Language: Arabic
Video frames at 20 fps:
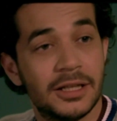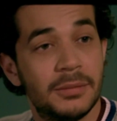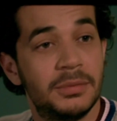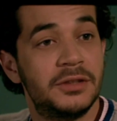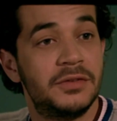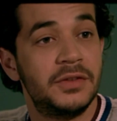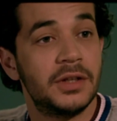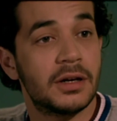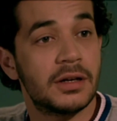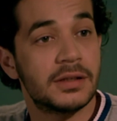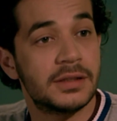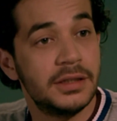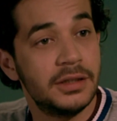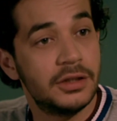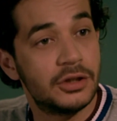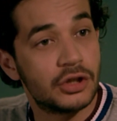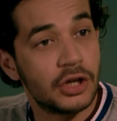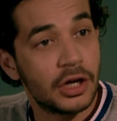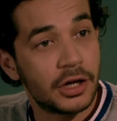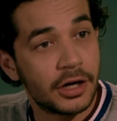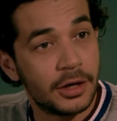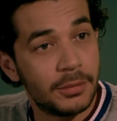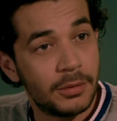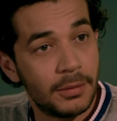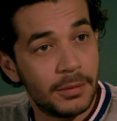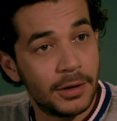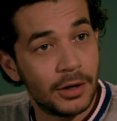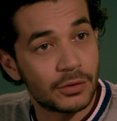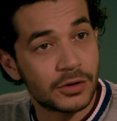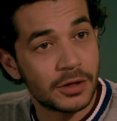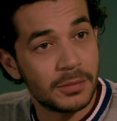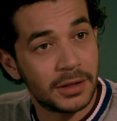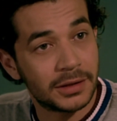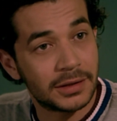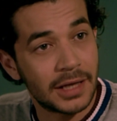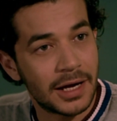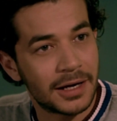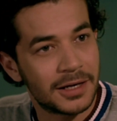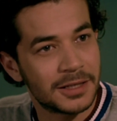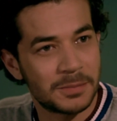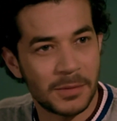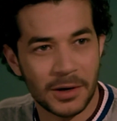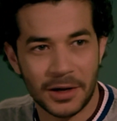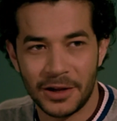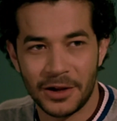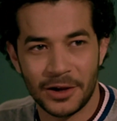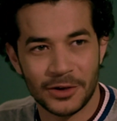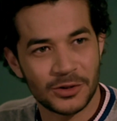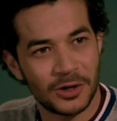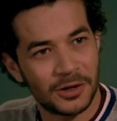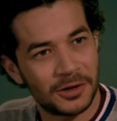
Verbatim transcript: كتبت فيه قصيدة شعر يا بابا لو سمعتها جسمك